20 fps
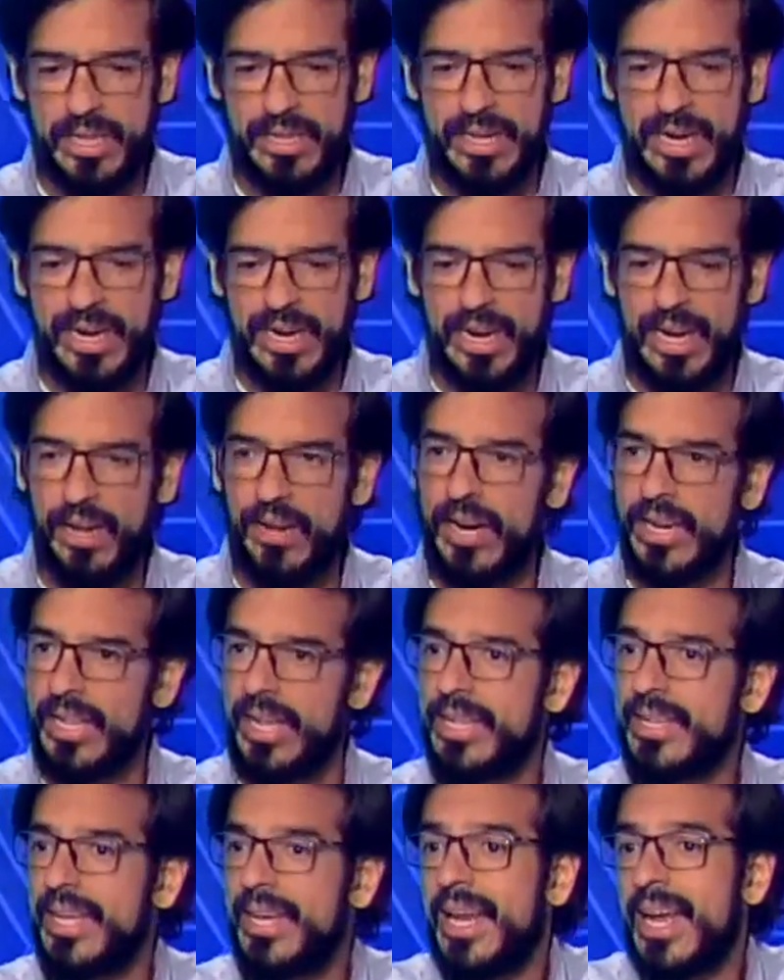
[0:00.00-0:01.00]
Endrina, la verdad
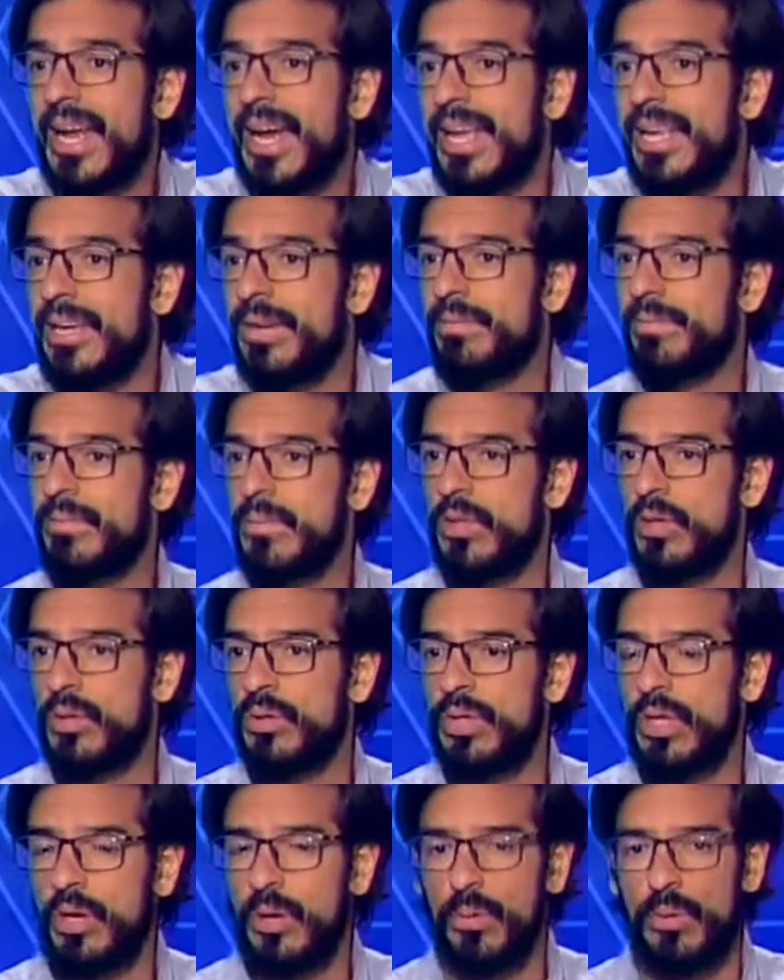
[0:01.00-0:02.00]
está en la calle. Yo
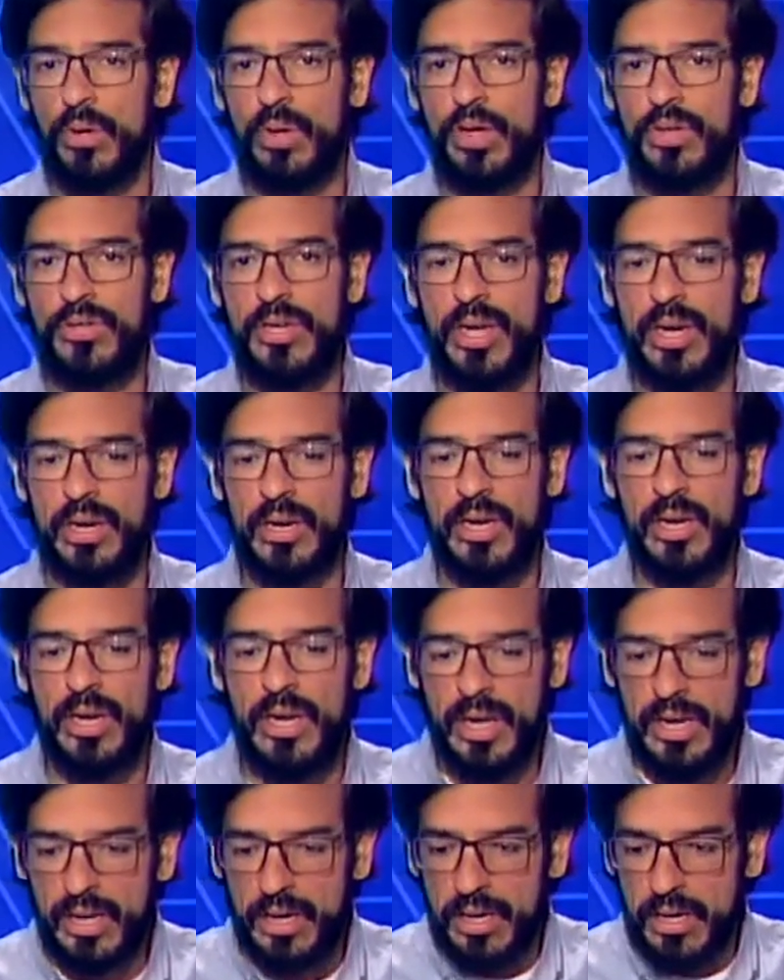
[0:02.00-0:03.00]
te lo puedo decir.
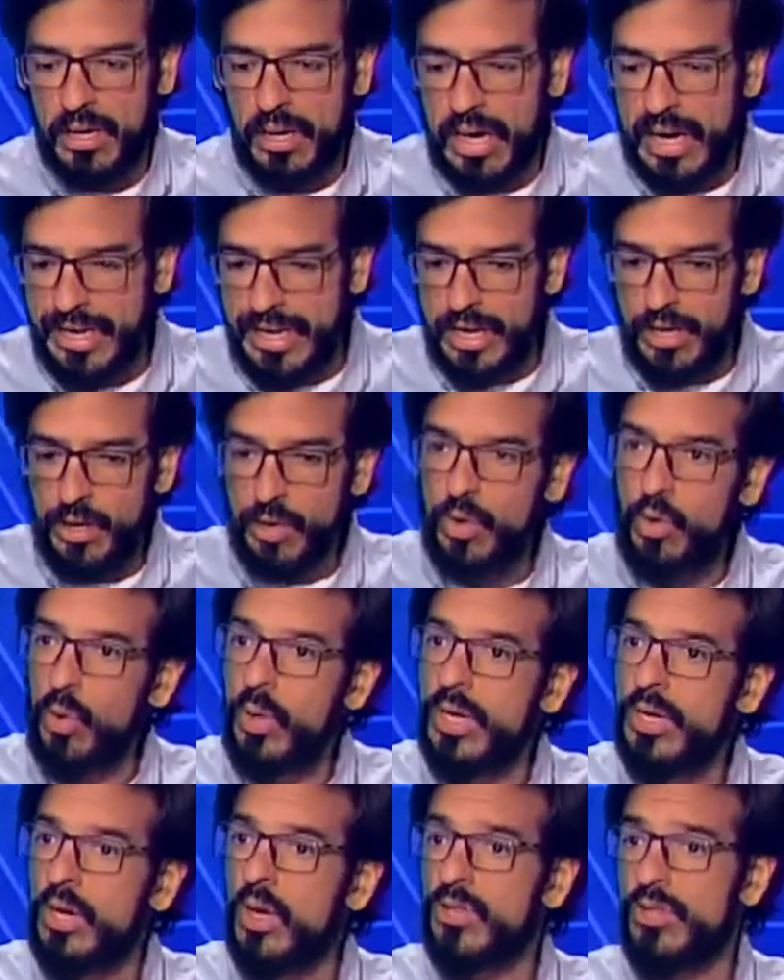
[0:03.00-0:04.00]
Ayer yo estuve
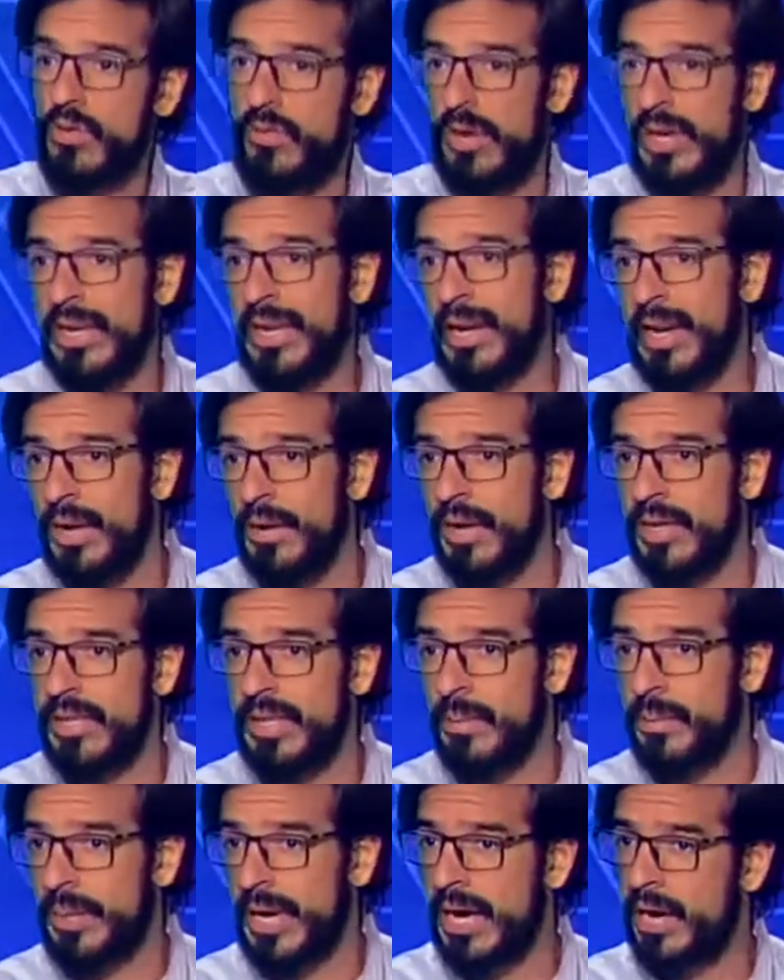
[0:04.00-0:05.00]
en José Félix Rivas,
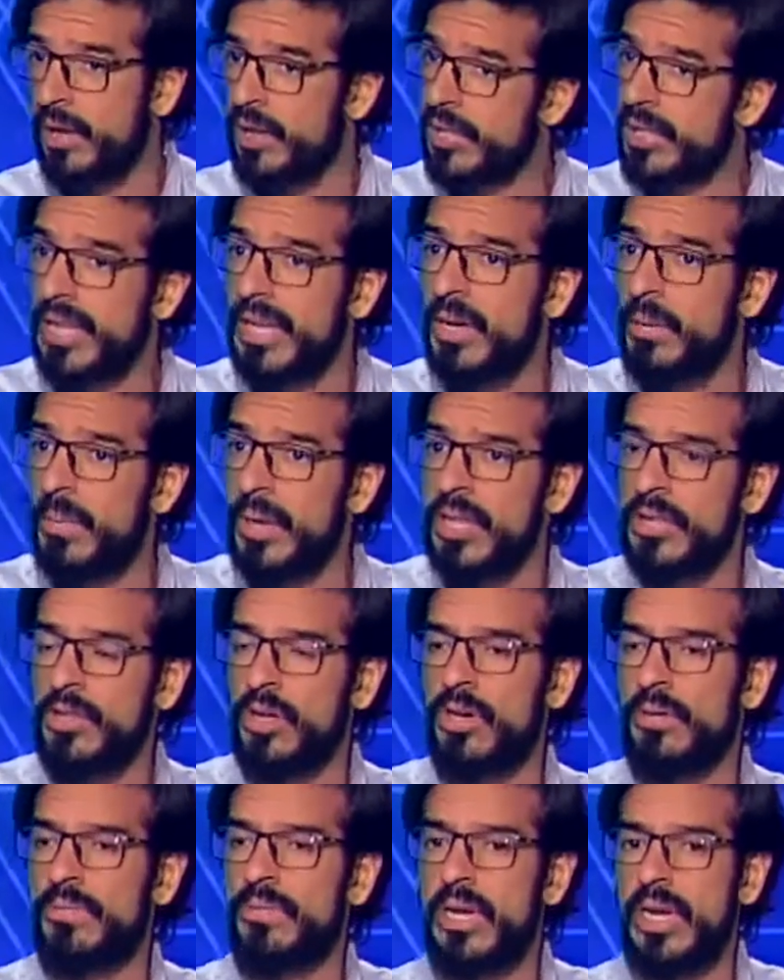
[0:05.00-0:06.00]
temprano antes del
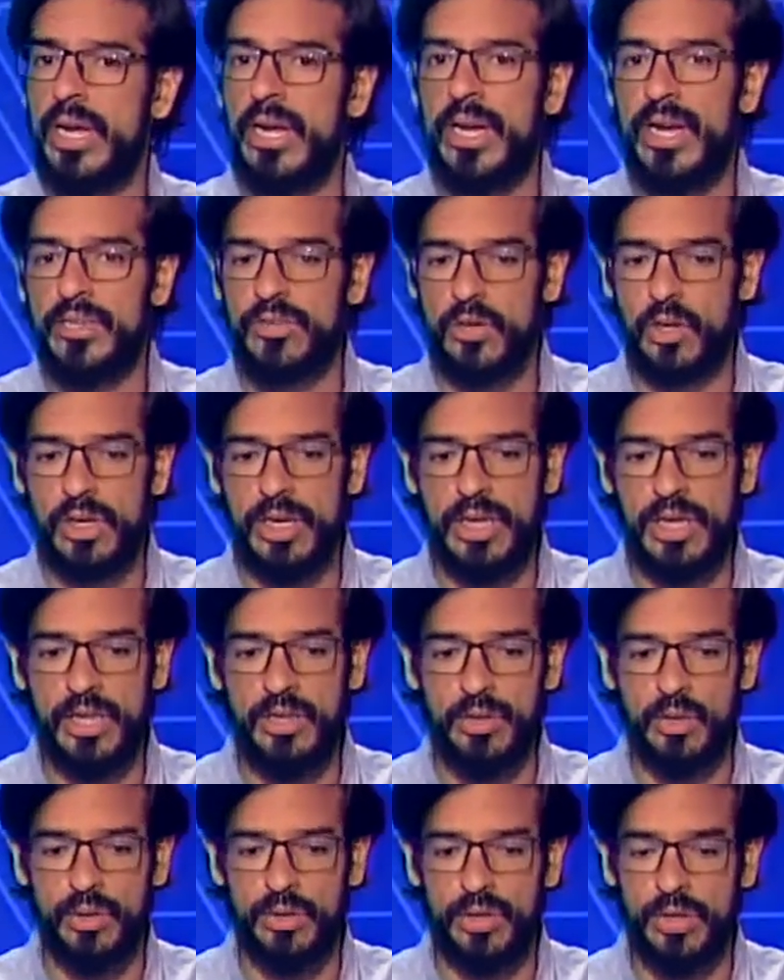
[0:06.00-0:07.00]
plantón, en la zona
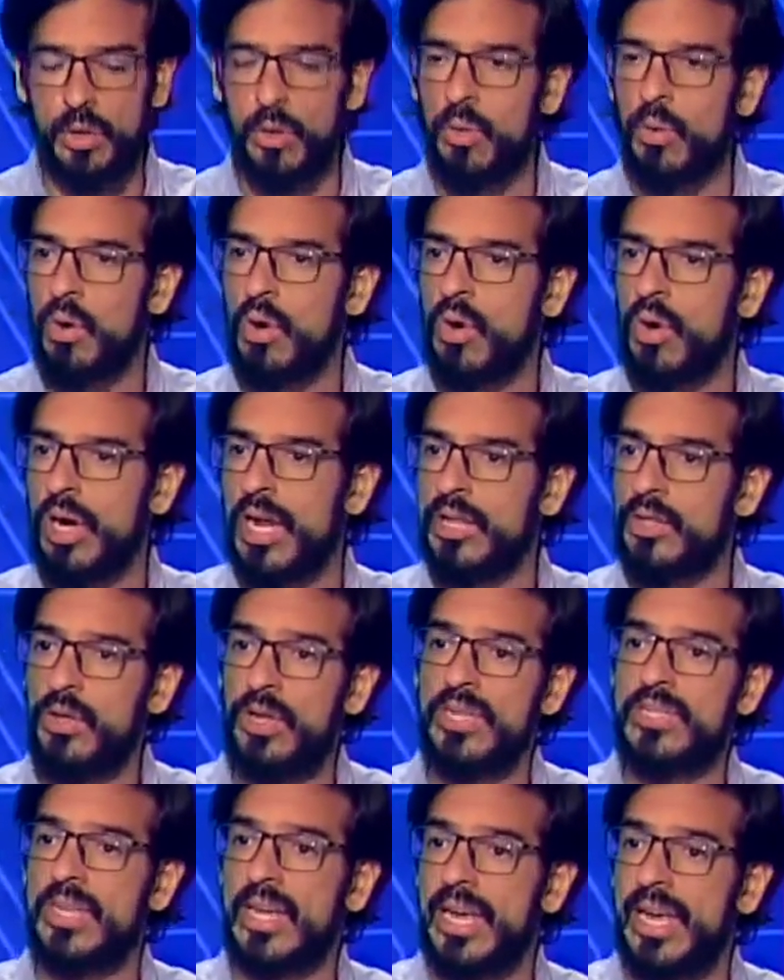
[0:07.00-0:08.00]
donde hubo conatos
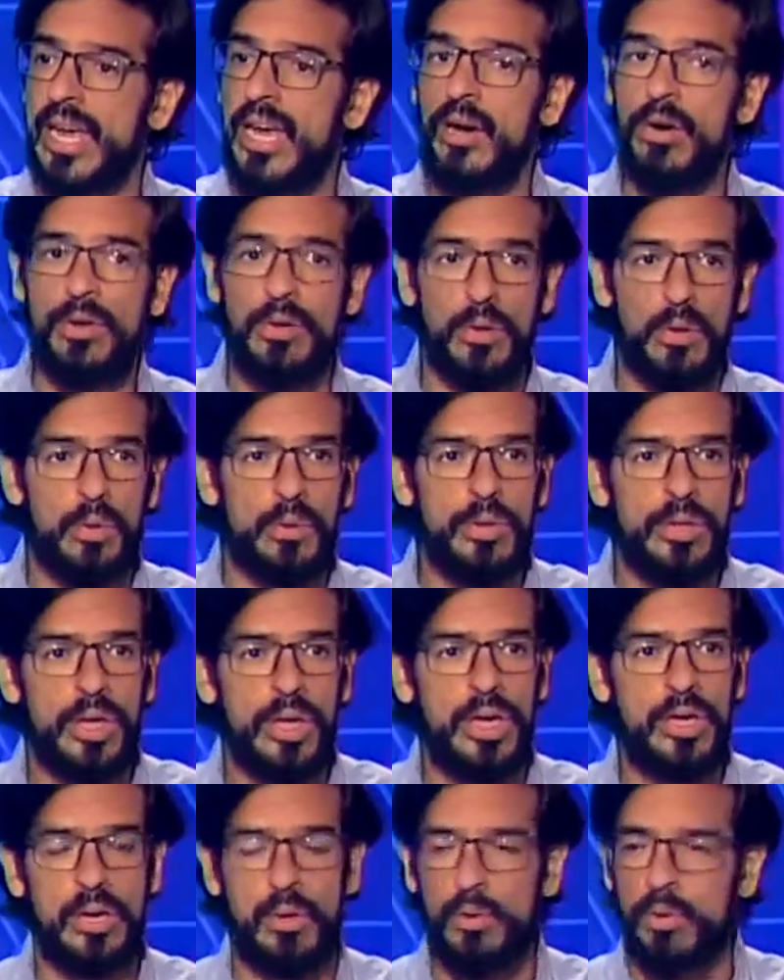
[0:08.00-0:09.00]
de saqueo y
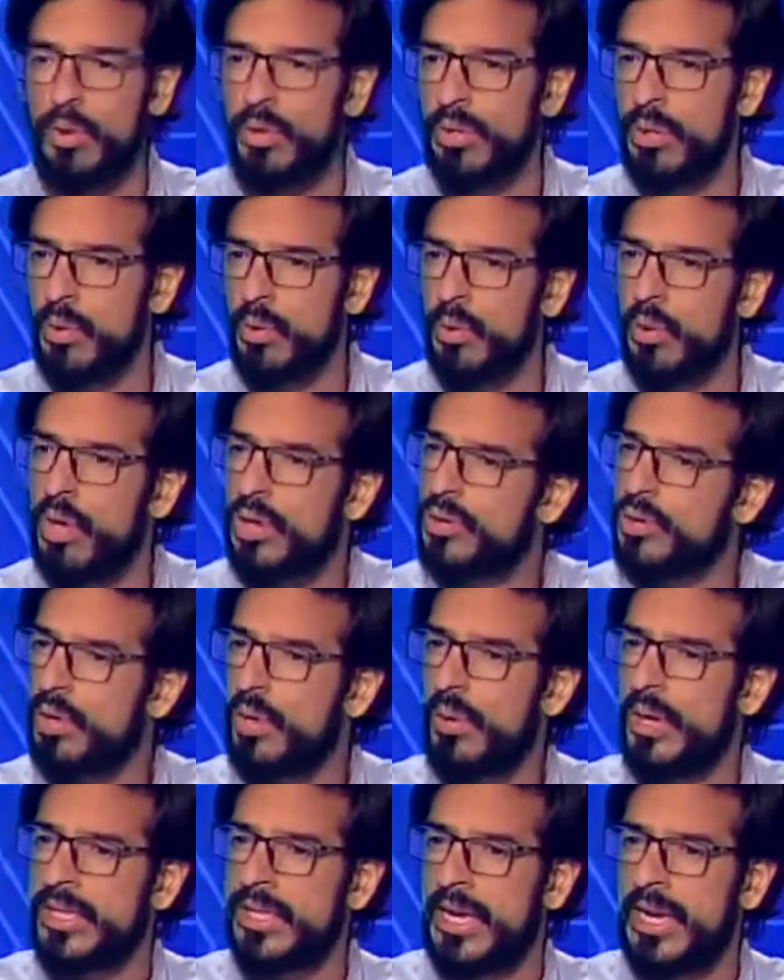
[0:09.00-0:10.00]
donde, hubo hechos de
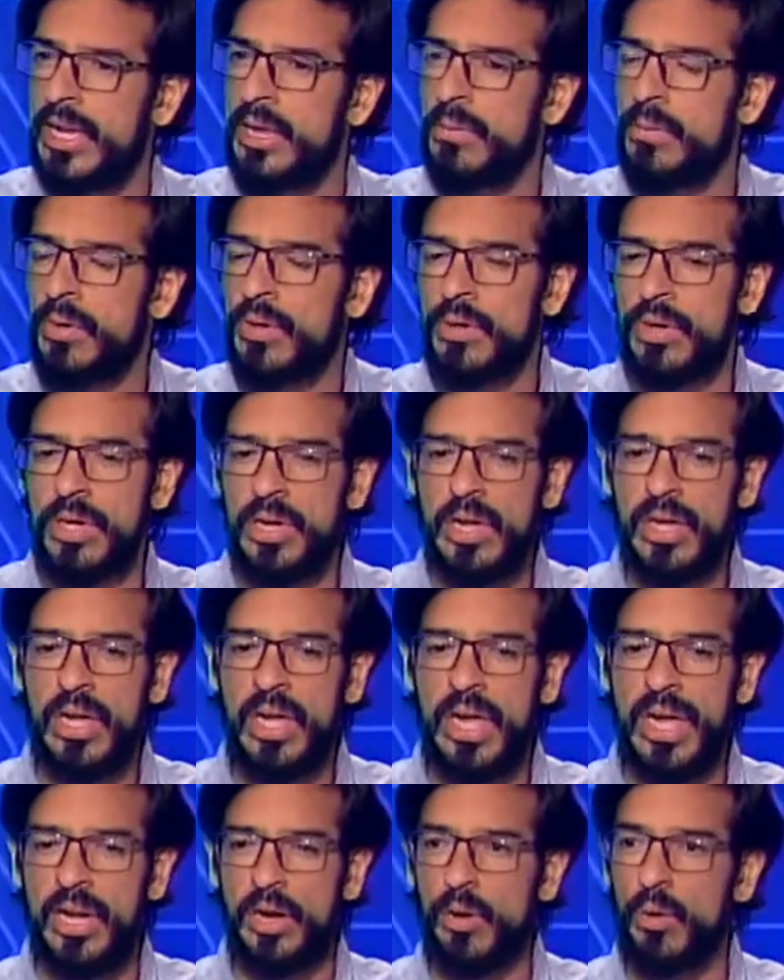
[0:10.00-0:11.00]
vandalismo
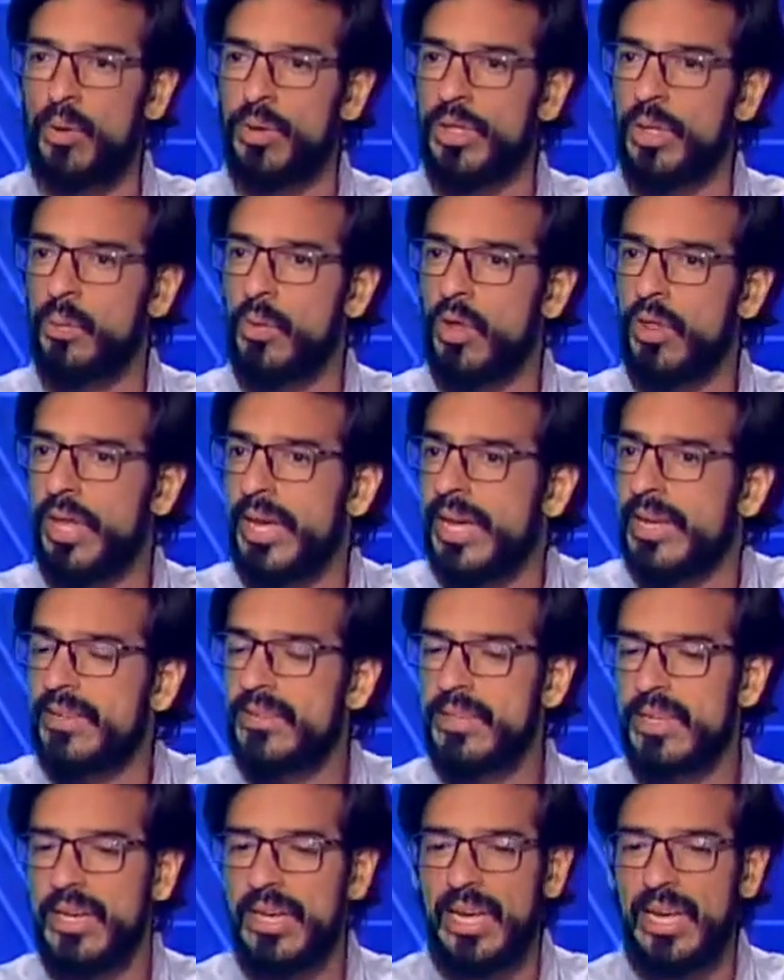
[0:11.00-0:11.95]
en los últimos días.